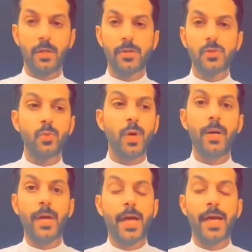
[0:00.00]
رجل
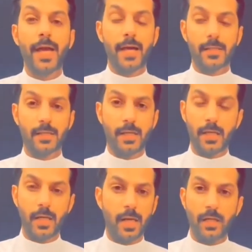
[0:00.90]
وهب حياته
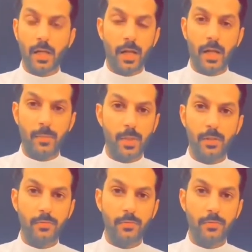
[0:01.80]
كلها للغلابة